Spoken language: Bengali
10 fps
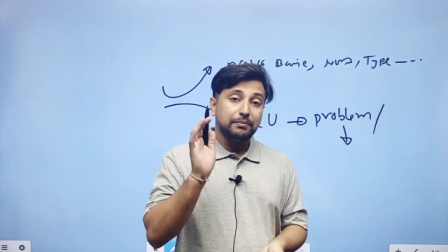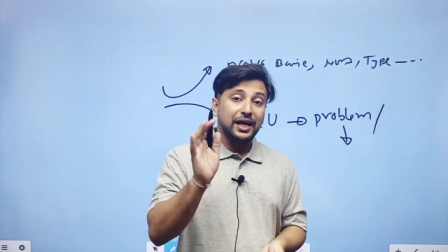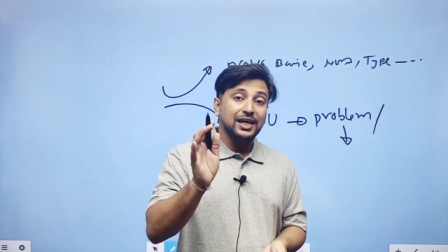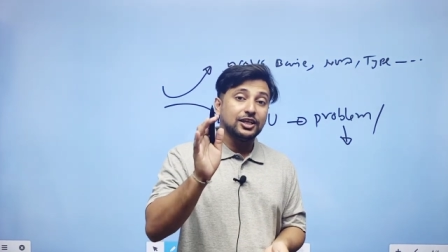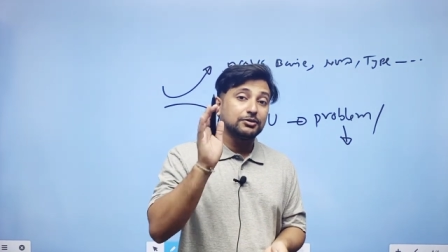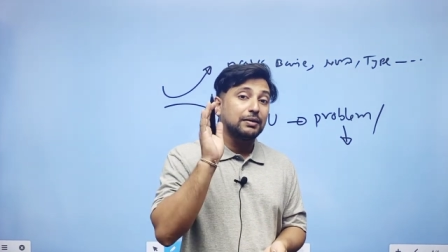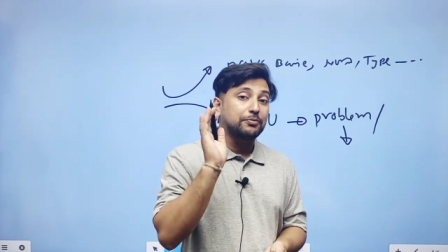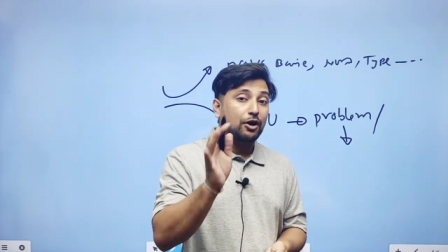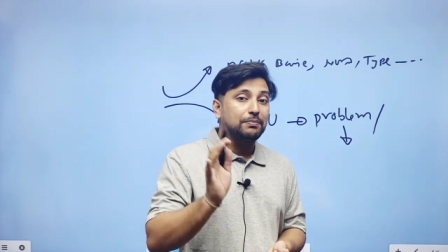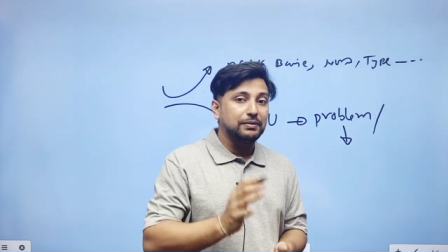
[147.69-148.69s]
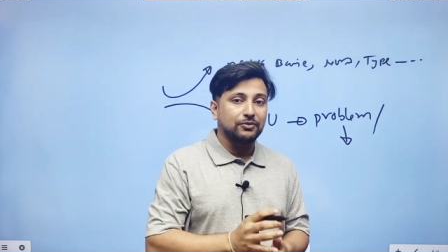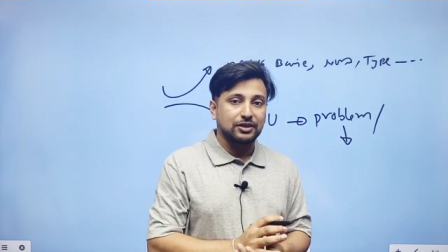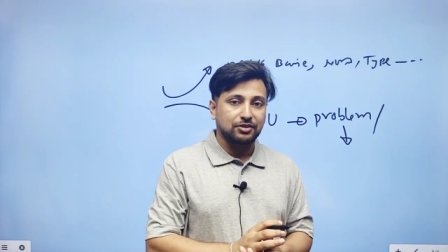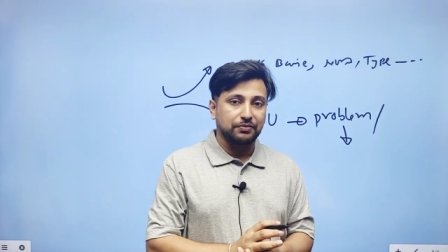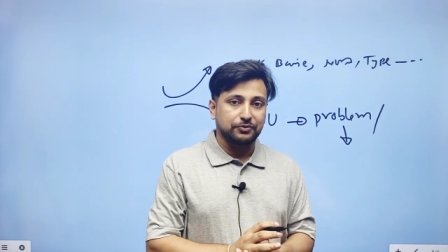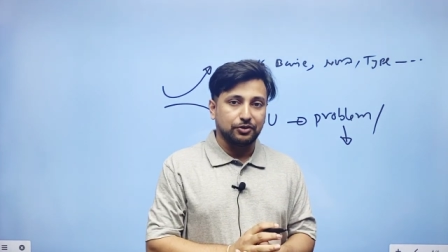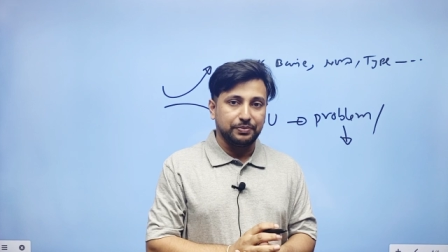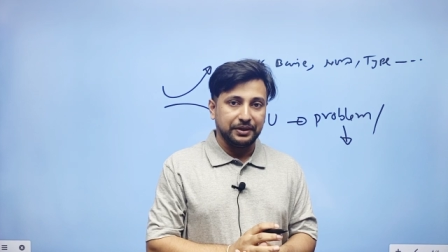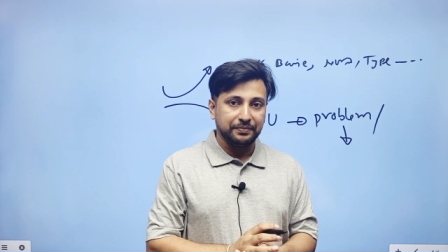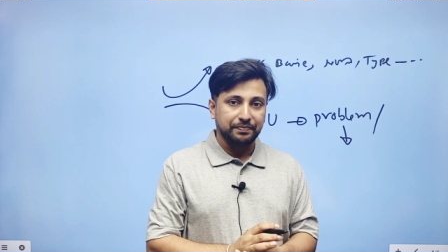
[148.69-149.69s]
মেইনলি তোমার প্রবলেমগুলো সলভ
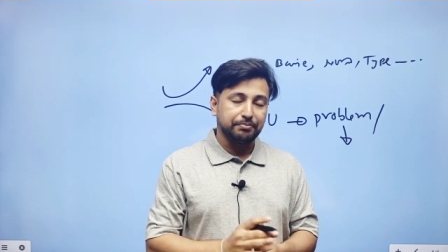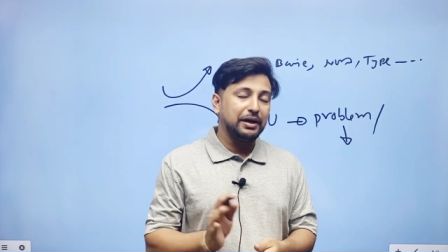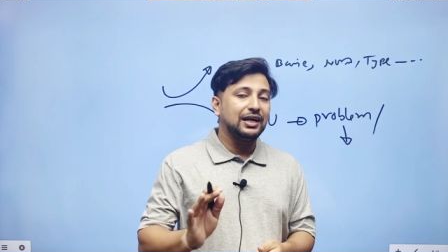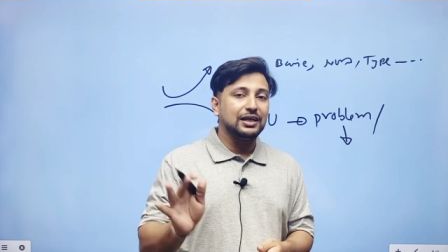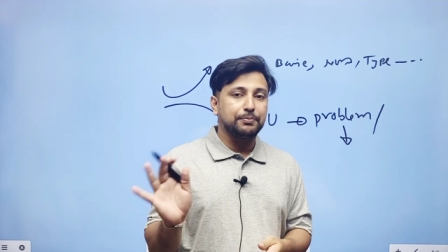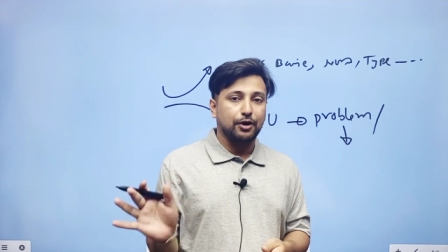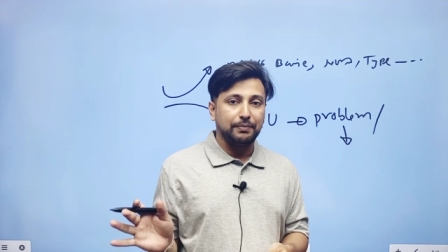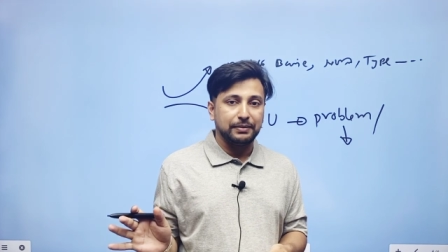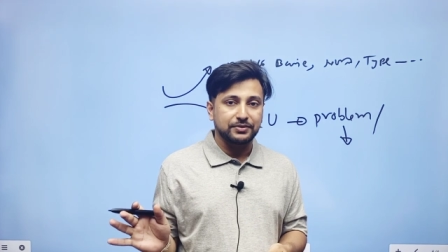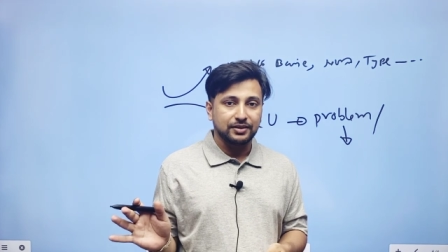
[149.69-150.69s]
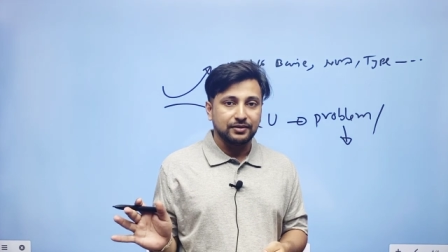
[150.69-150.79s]
করবে মেইনলি প্রবলেমস